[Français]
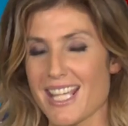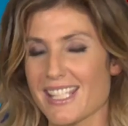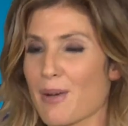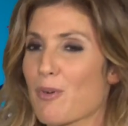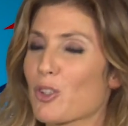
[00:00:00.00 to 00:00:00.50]

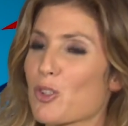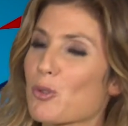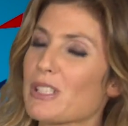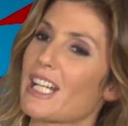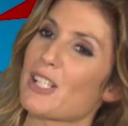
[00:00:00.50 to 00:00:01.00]
C'est important de
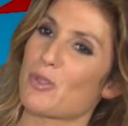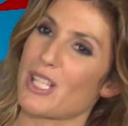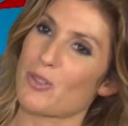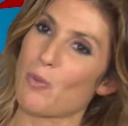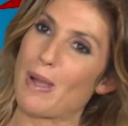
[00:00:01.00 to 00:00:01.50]
soutenir
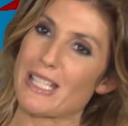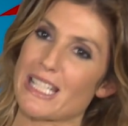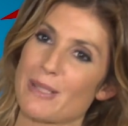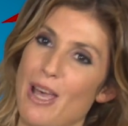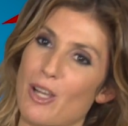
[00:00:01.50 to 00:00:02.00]
l'association
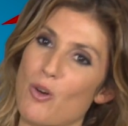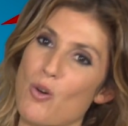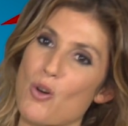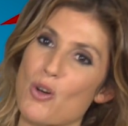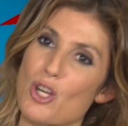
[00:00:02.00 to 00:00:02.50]
Princesse
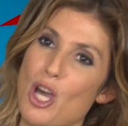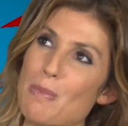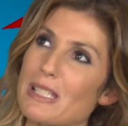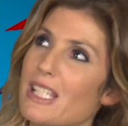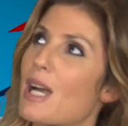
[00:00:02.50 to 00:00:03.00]
Margot,
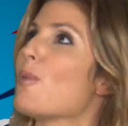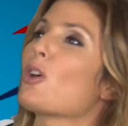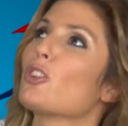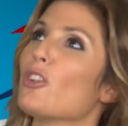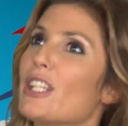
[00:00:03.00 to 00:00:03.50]
comme c'est
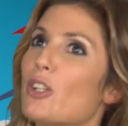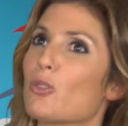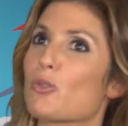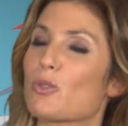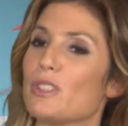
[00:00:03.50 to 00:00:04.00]
important
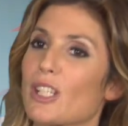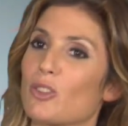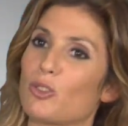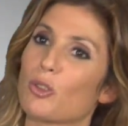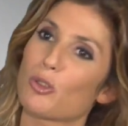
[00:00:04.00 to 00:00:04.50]
d'ailleurs de
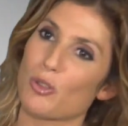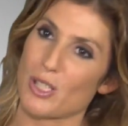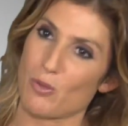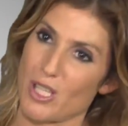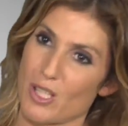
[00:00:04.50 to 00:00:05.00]
soutenir d'autres
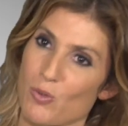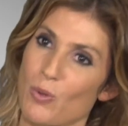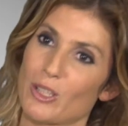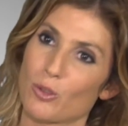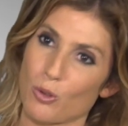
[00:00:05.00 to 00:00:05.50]

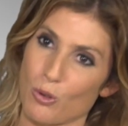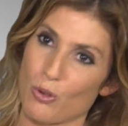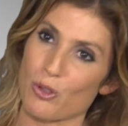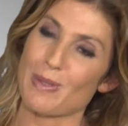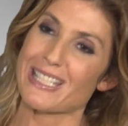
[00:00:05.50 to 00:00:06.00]
associations et d'autres
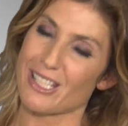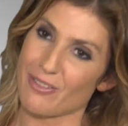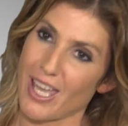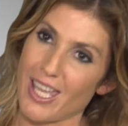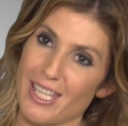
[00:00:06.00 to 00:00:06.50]
causes. Mais c'est
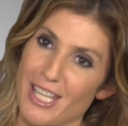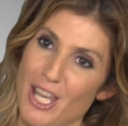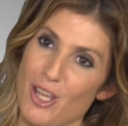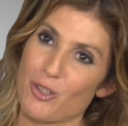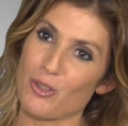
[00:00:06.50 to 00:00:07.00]
vrai
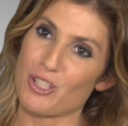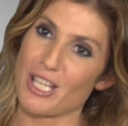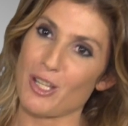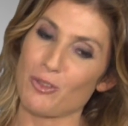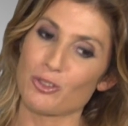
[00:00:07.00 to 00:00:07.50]
que
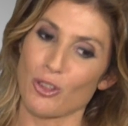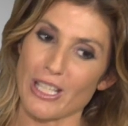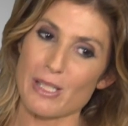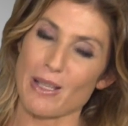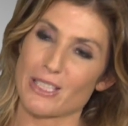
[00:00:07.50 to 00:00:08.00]
j'ai une
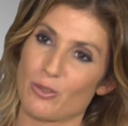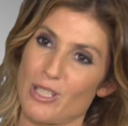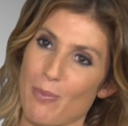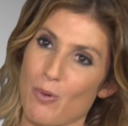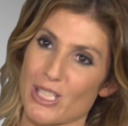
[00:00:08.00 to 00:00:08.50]
tendresse
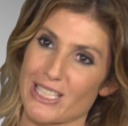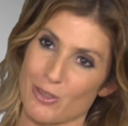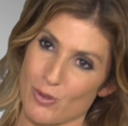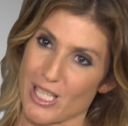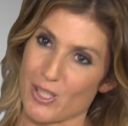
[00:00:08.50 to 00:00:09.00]
particulière pour cette
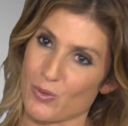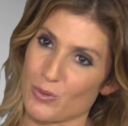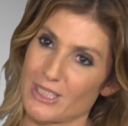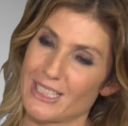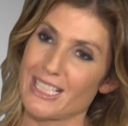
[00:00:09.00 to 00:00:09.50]

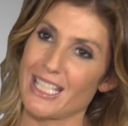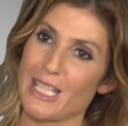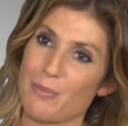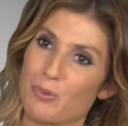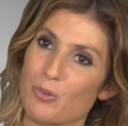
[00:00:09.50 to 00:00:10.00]
association
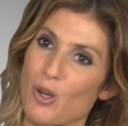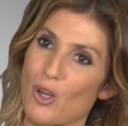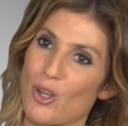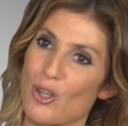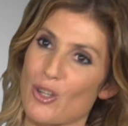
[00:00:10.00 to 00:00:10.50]
et pour
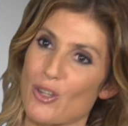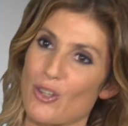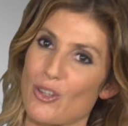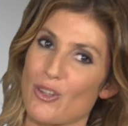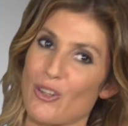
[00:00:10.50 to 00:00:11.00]

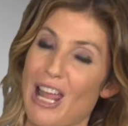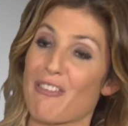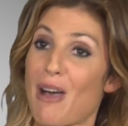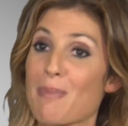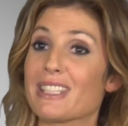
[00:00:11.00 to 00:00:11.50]
euh, la
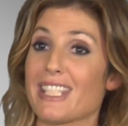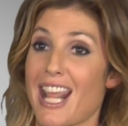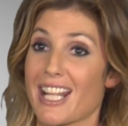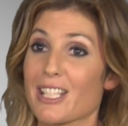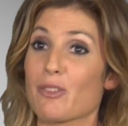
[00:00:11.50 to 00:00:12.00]
femme qui
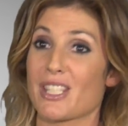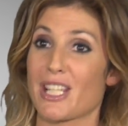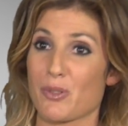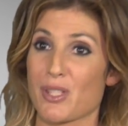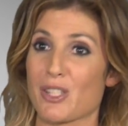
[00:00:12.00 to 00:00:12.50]
est à la tête de
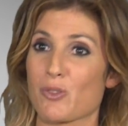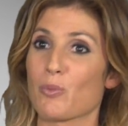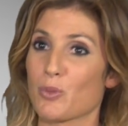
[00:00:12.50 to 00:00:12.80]
cette association,